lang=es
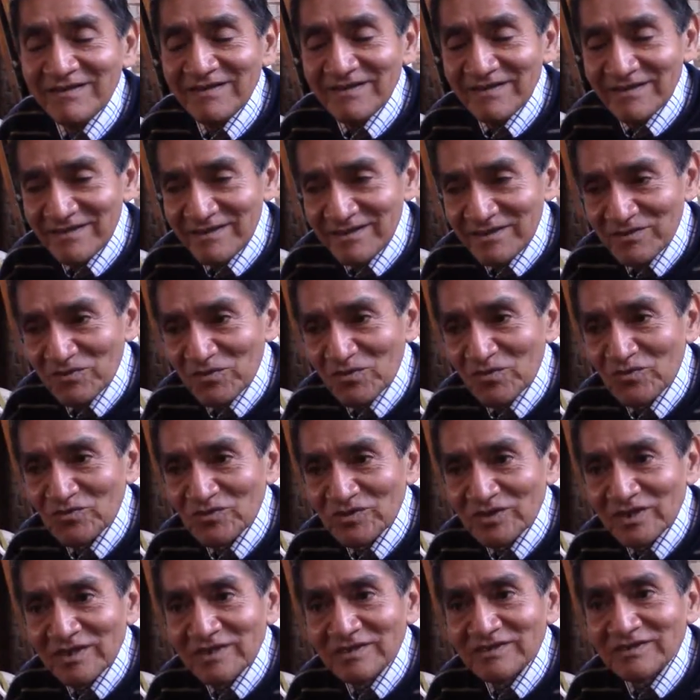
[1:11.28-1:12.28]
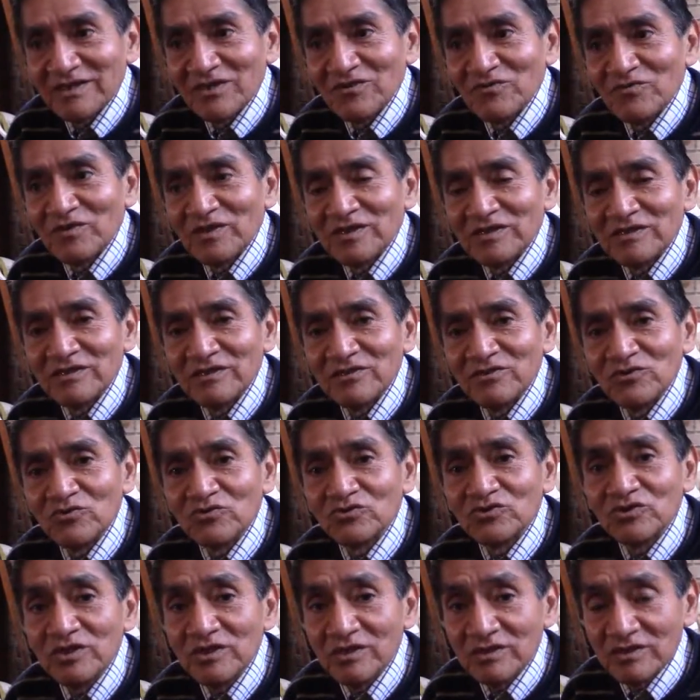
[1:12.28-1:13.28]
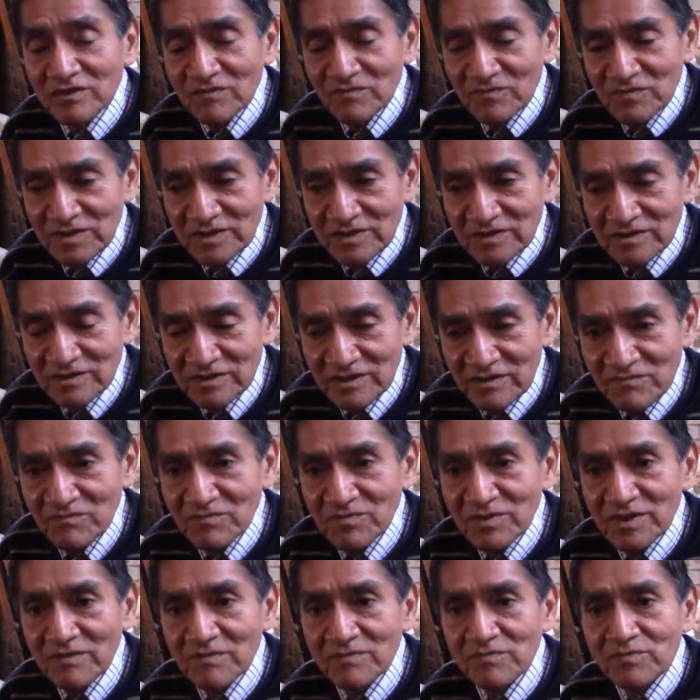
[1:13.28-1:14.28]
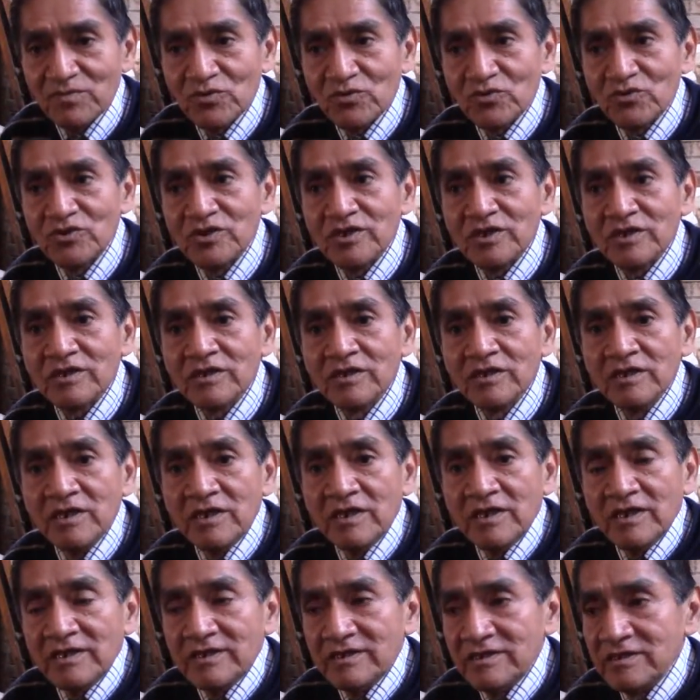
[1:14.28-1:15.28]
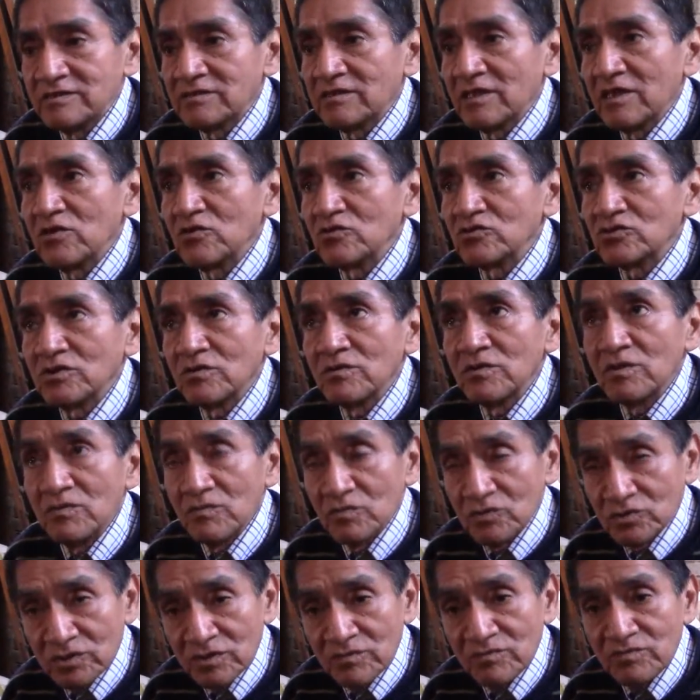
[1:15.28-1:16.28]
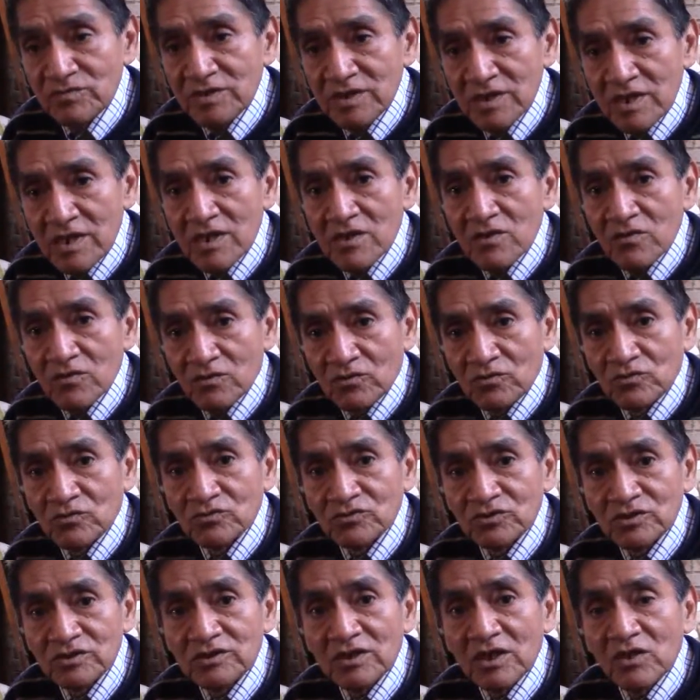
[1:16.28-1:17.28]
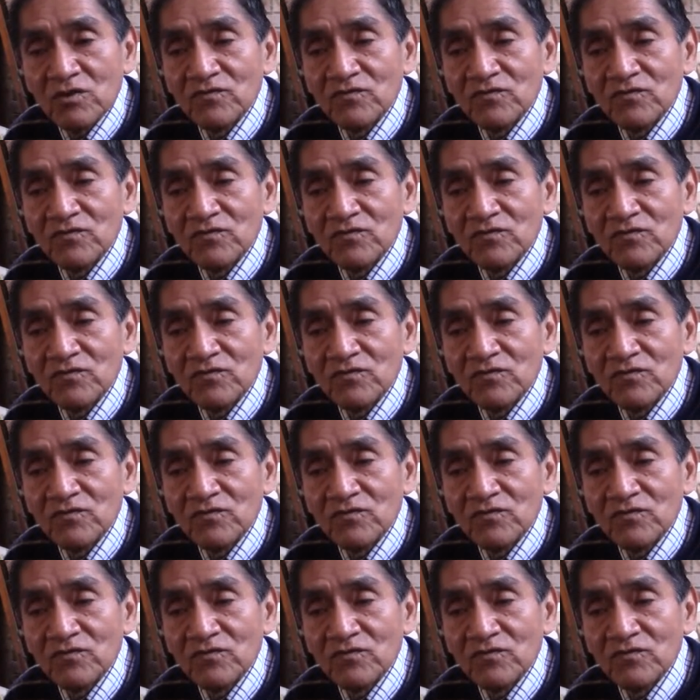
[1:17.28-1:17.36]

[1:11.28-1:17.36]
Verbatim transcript: Ella es voluntaria de San Juan de Dios, ella también siempre apoya. Y este año hemos enviado, nos están